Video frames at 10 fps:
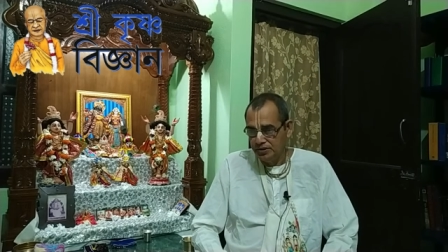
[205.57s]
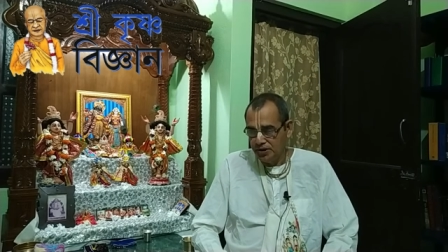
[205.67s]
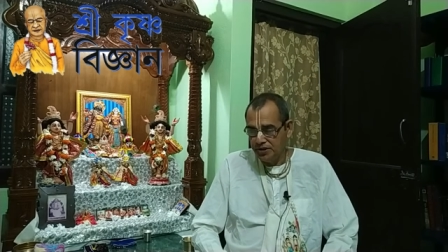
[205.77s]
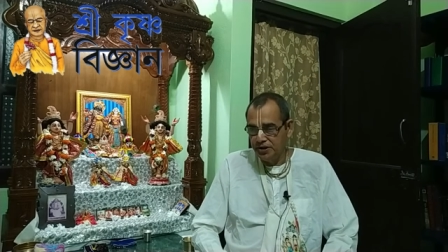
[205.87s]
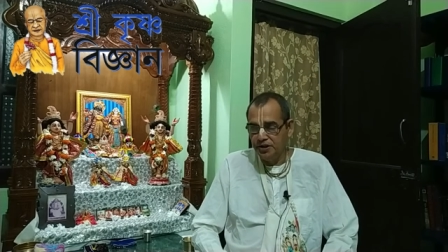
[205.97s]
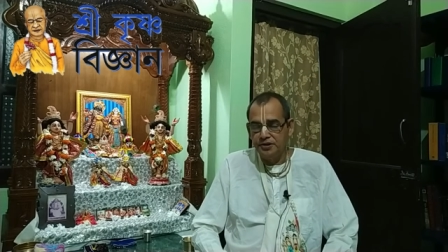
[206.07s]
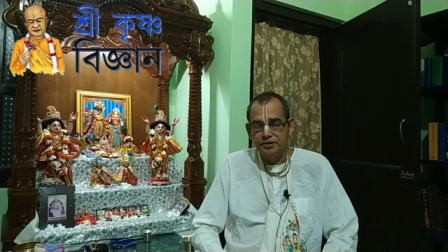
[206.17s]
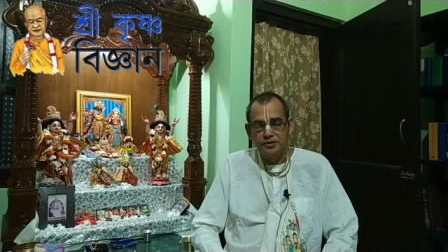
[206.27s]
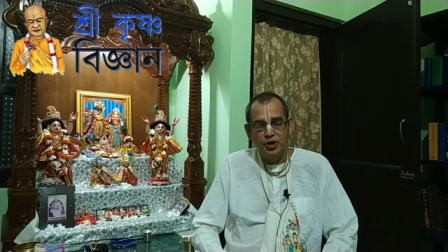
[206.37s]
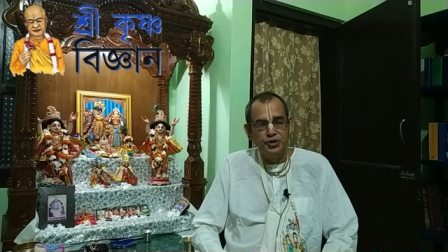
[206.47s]
তাদের
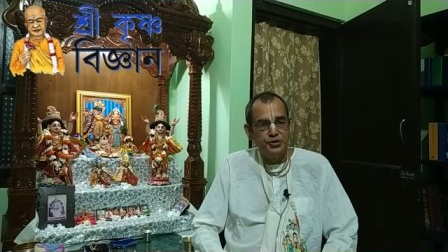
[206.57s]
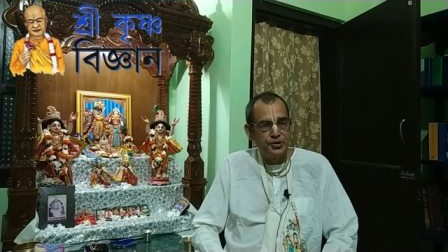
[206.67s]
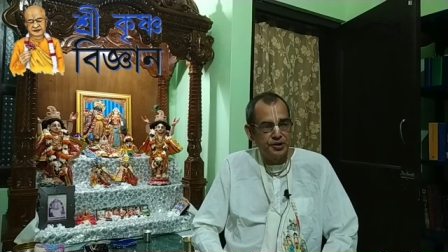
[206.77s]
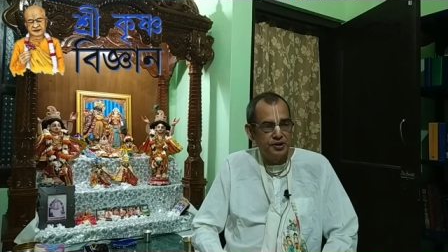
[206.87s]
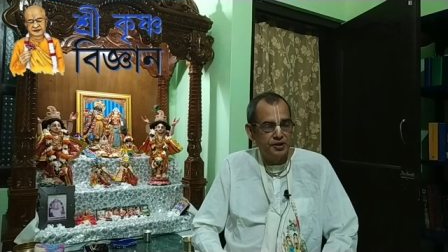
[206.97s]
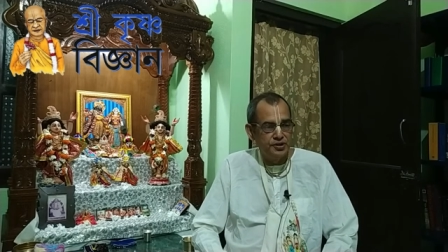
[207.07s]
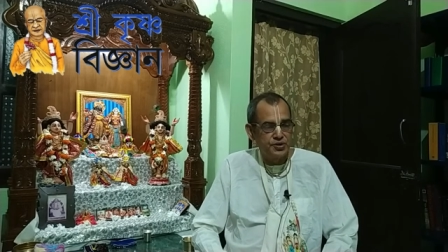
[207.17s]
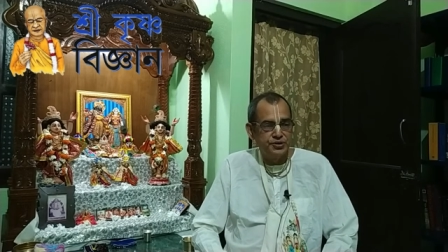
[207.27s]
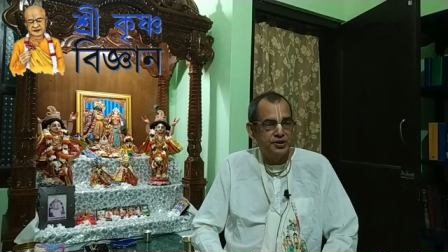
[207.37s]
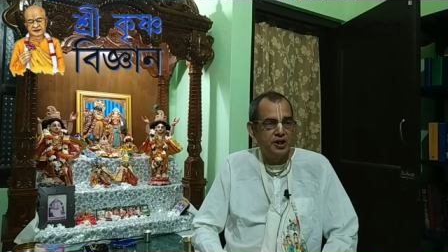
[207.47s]
অন্তরে
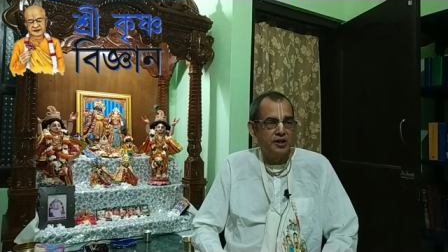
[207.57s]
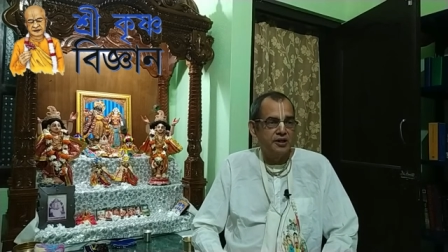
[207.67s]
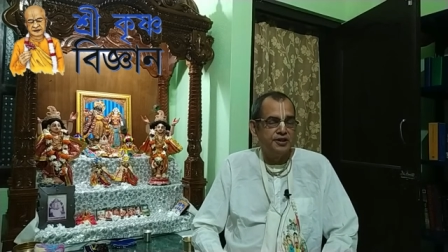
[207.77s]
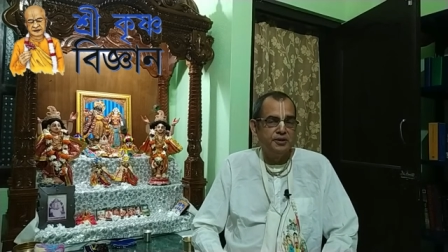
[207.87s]
সত্যিকারের